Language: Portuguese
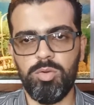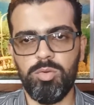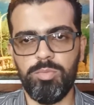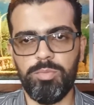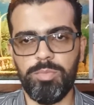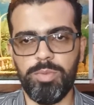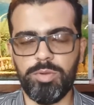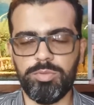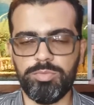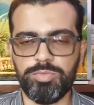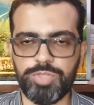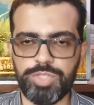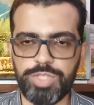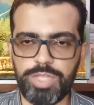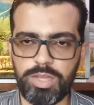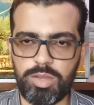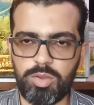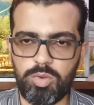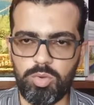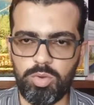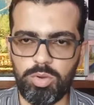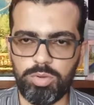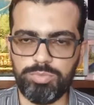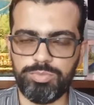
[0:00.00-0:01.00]
Um bom
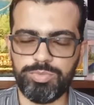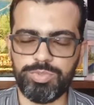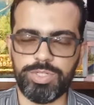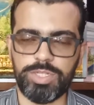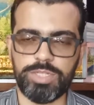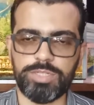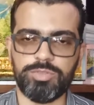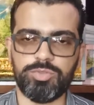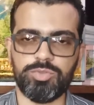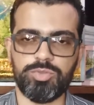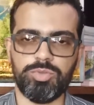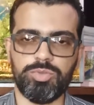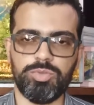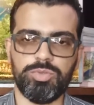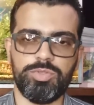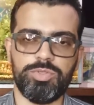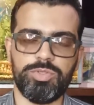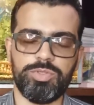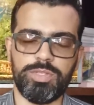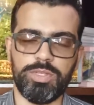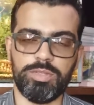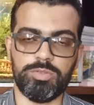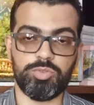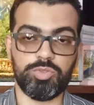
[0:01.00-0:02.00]
dia com
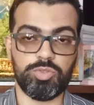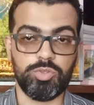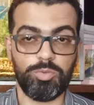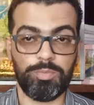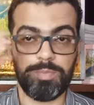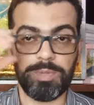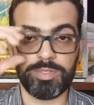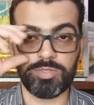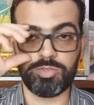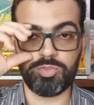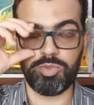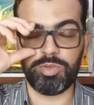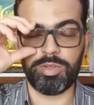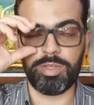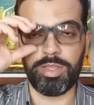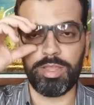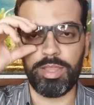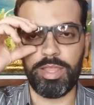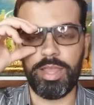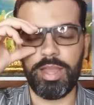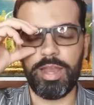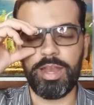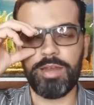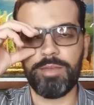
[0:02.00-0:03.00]
Jesus, eu sou o pastor
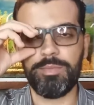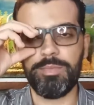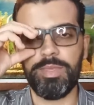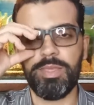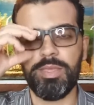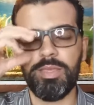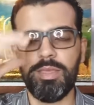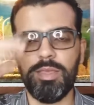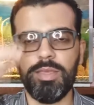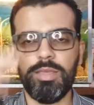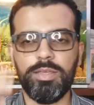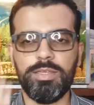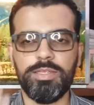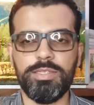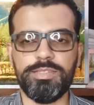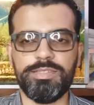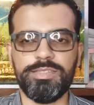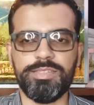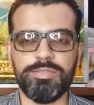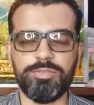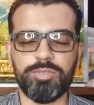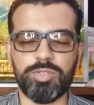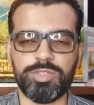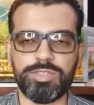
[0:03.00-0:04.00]
Guilherme e
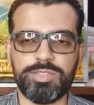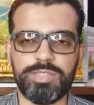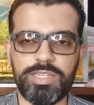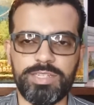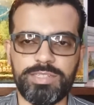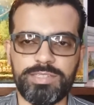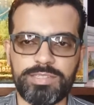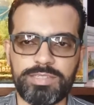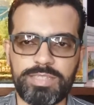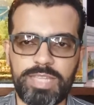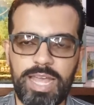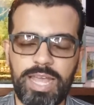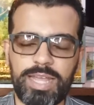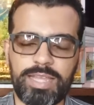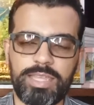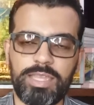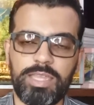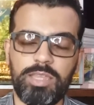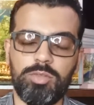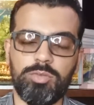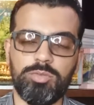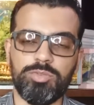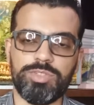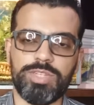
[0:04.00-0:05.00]
se você está
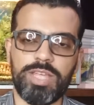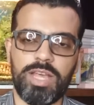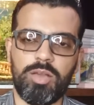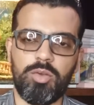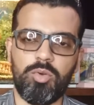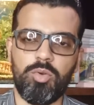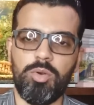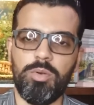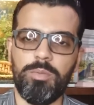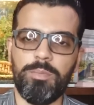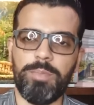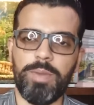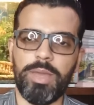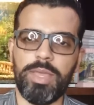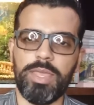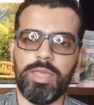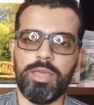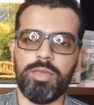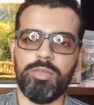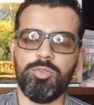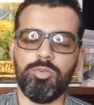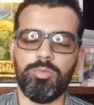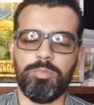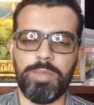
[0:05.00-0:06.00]
aqui nos
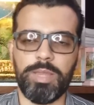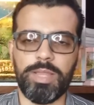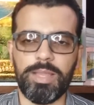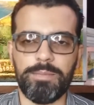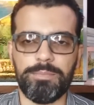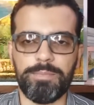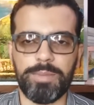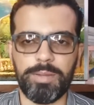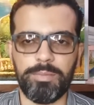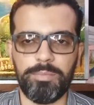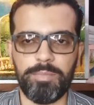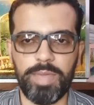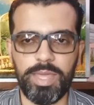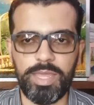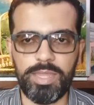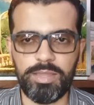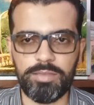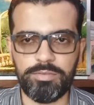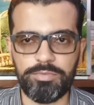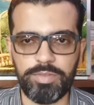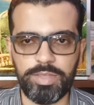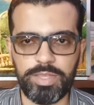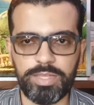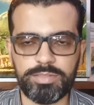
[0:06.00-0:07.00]
acompanhando pela
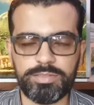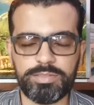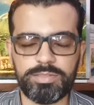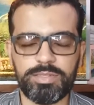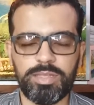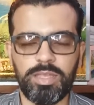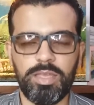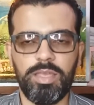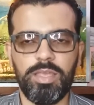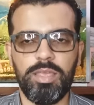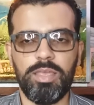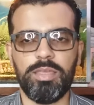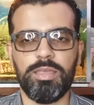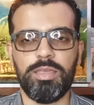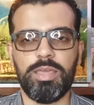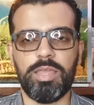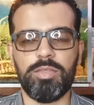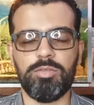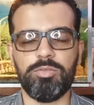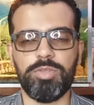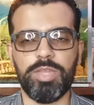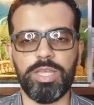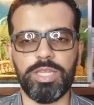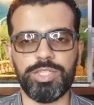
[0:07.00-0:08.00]
primeira vez,
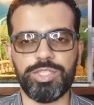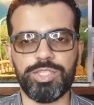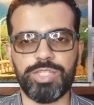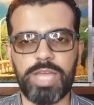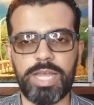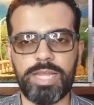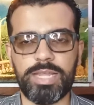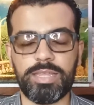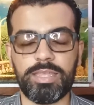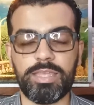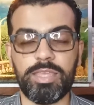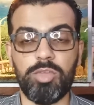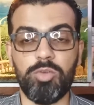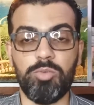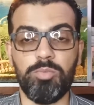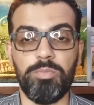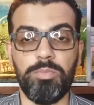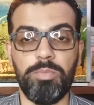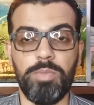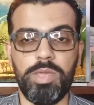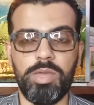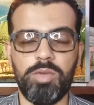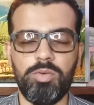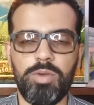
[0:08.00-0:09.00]
quero deixar aqui o
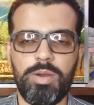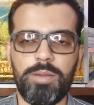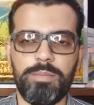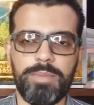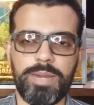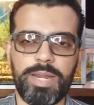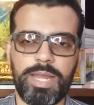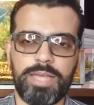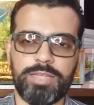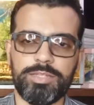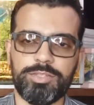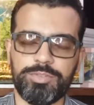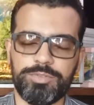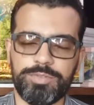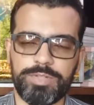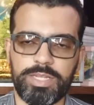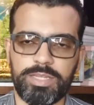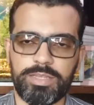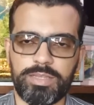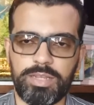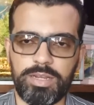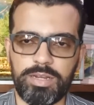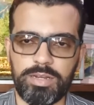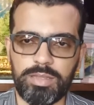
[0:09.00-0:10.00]
meu abraço
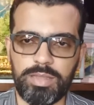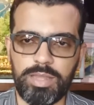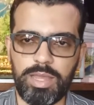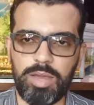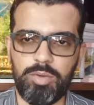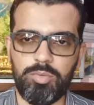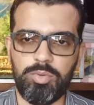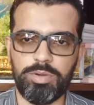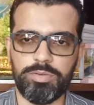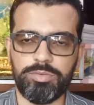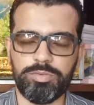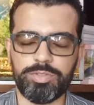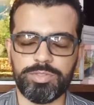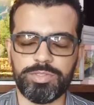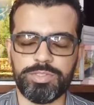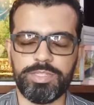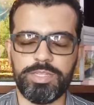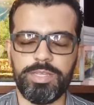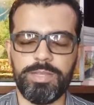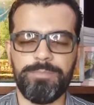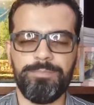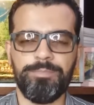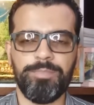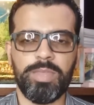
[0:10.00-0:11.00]
fraternal a
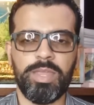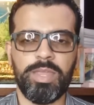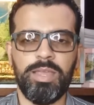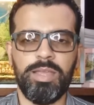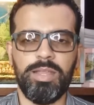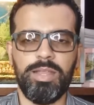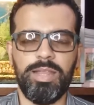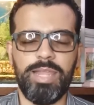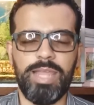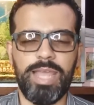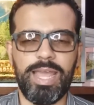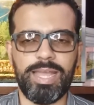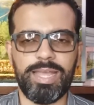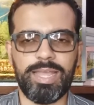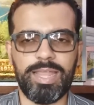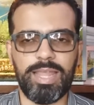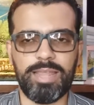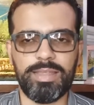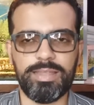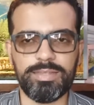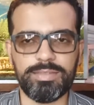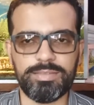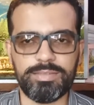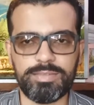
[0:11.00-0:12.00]
você, lhe
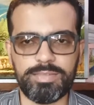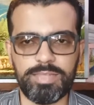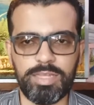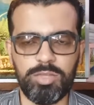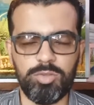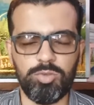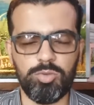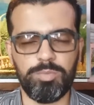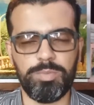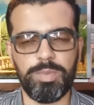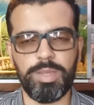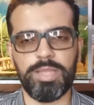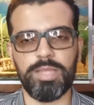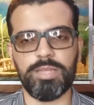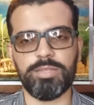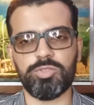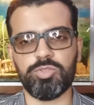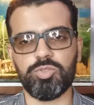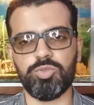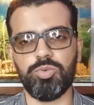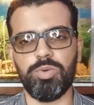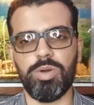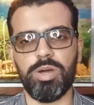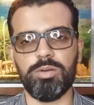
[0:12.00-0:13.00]
agradecendo pela
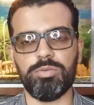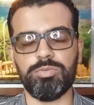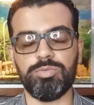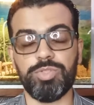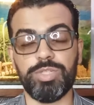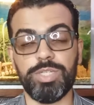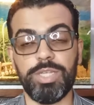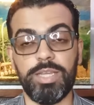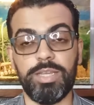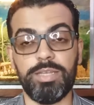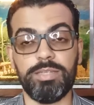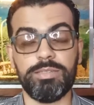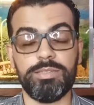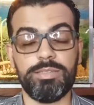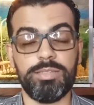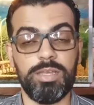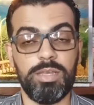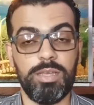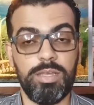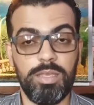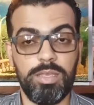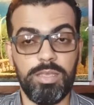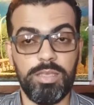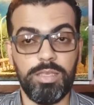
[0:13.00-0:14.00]
sua
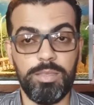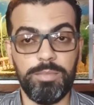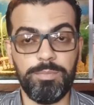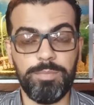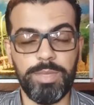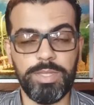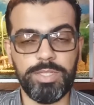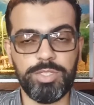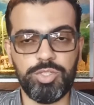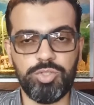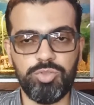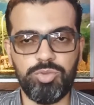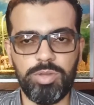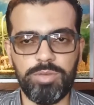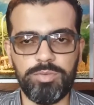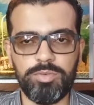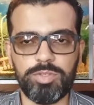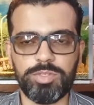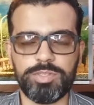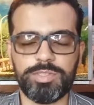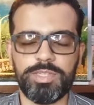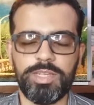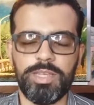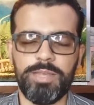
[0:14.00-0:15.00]
audiência e pedindo a
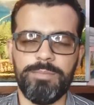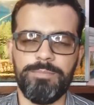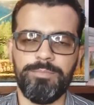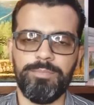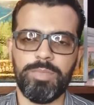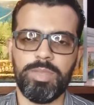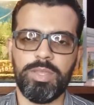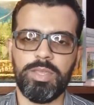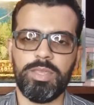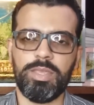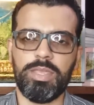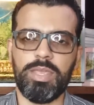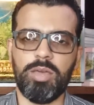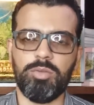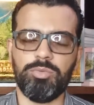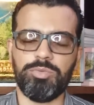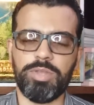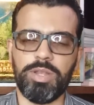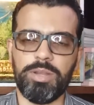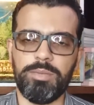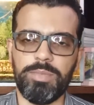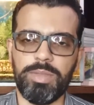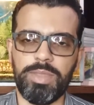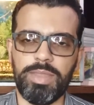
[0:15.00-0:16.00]
você que ao
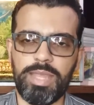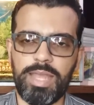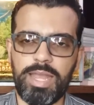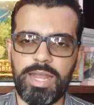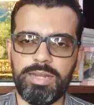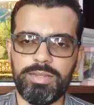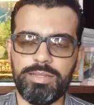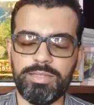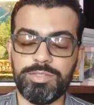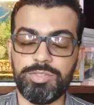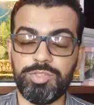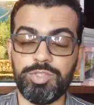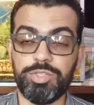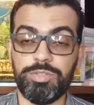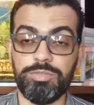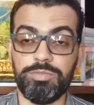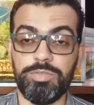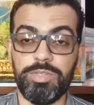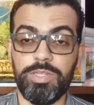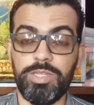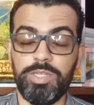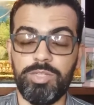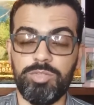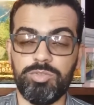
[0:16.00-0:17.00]
terminar deste
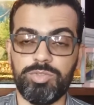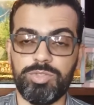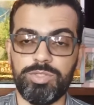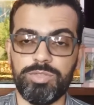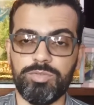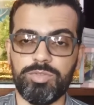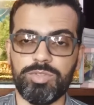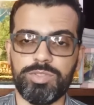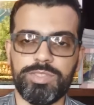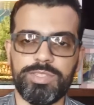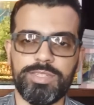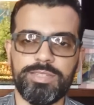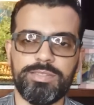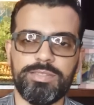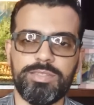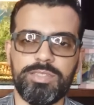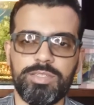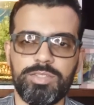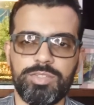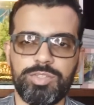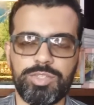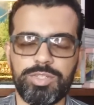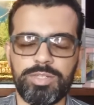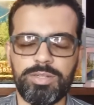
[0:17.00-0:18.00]
vídeo, se você
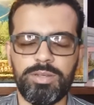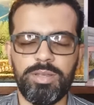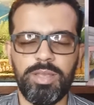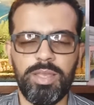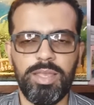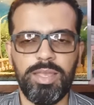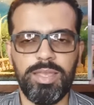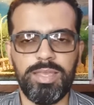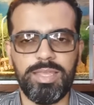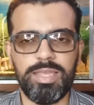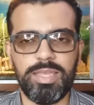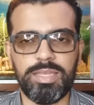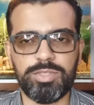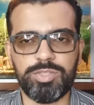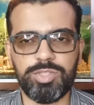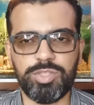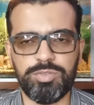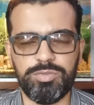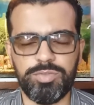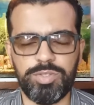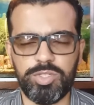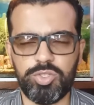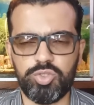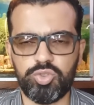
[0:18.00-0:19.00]
sentir que
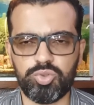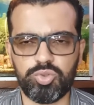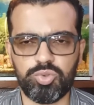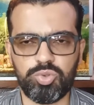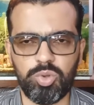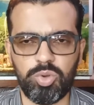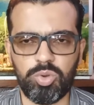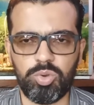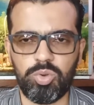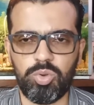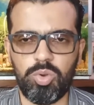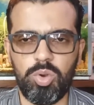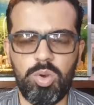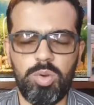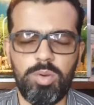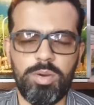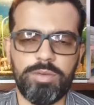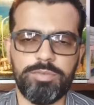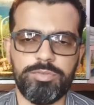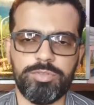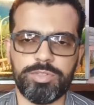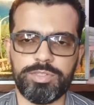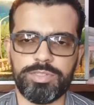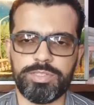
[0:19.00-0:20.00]
este vídeo tocou
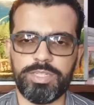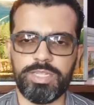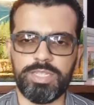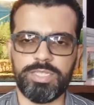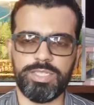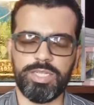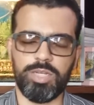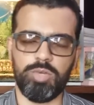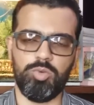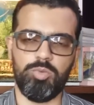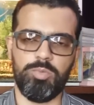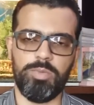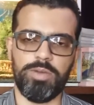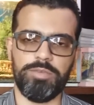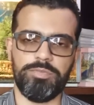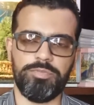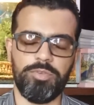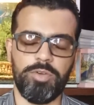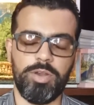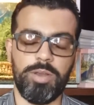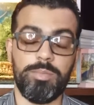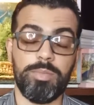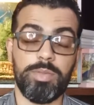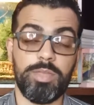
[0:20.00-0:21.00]
a você de alguma
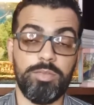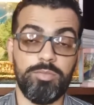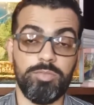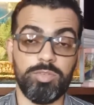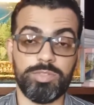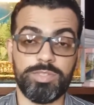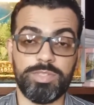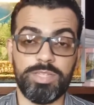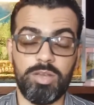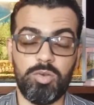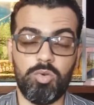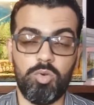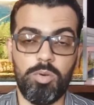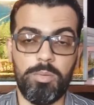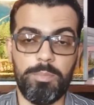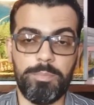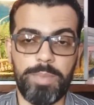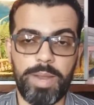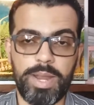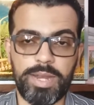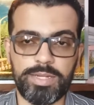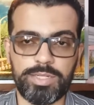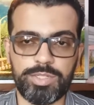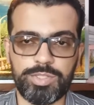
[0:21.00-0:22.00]
forma, que você
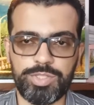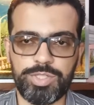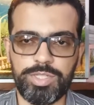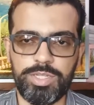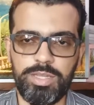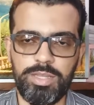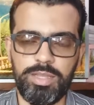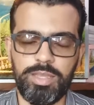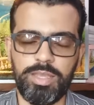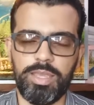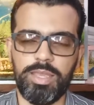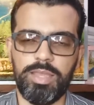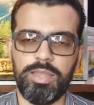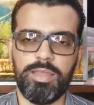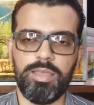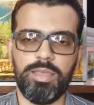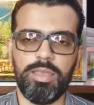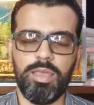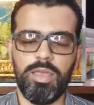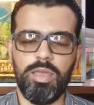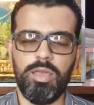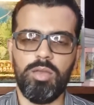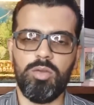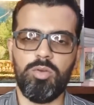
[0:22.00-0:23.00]
compartilhe ele
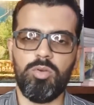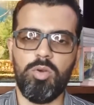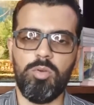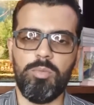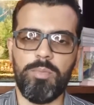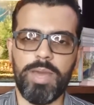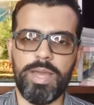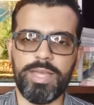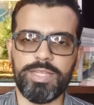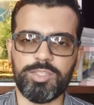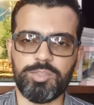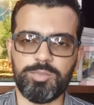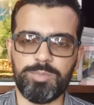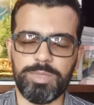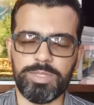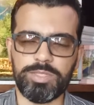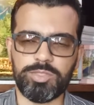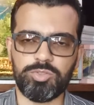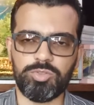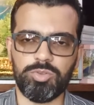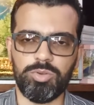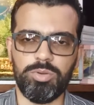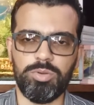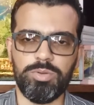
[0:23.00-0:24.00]
com mais
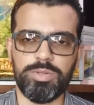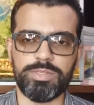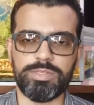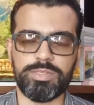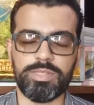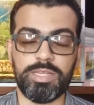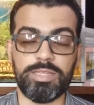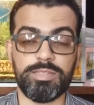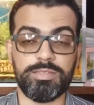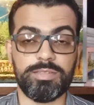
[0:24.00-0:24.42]
pessoas, né?